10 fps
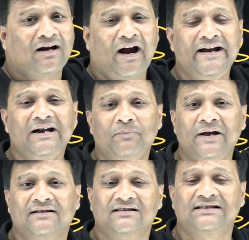क्लाइंट
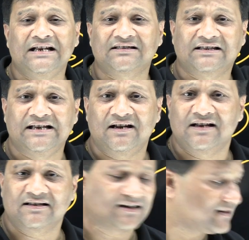में एक्सेस किया
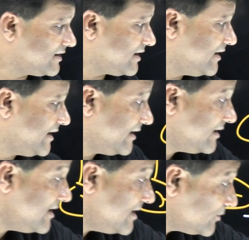जा सकता है
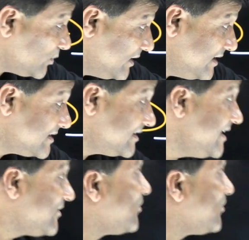तो इसी